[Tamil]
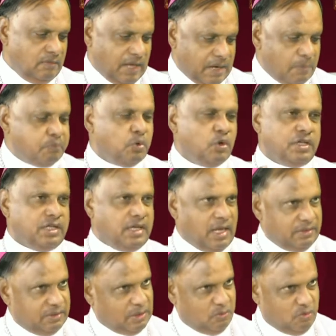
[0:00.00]
வரப்போகிற
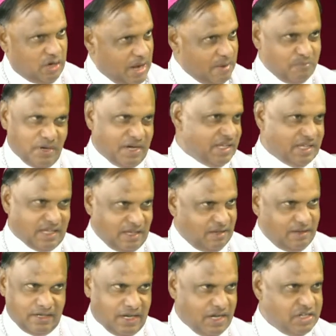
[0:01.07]
அந்த உடன்படிக்கை
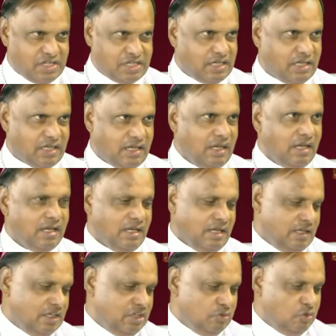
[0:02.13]
நிகழ்ச்சிக்கு
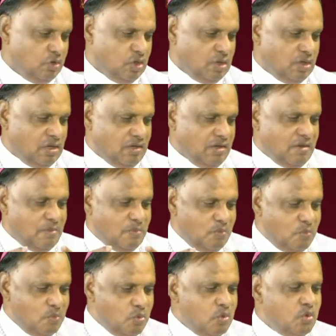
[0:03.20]
இது ஒரு
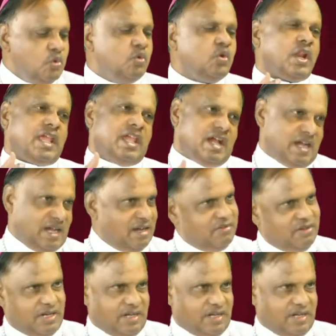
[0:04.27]
முன்னுரையாக